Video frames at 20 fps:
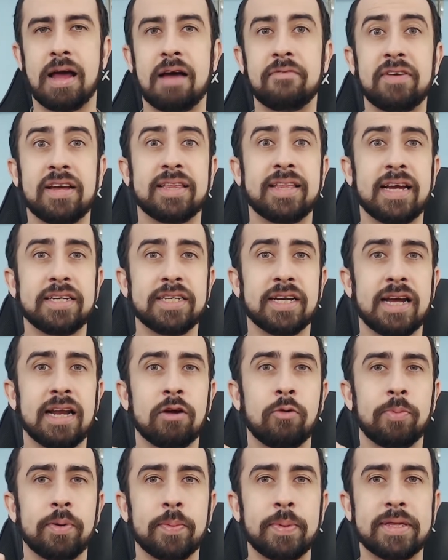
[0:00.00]
A verdade é que
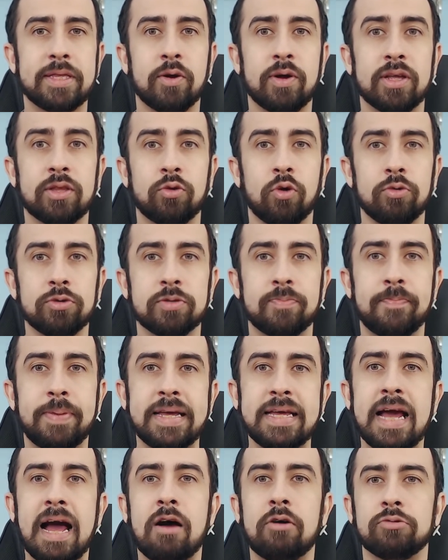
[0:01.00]
ele prometeu retornos
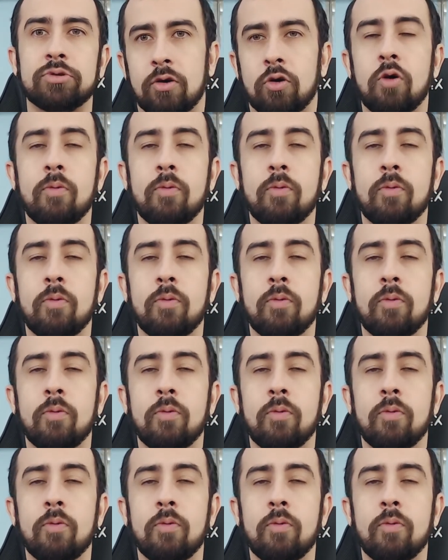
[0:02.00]
bem altos,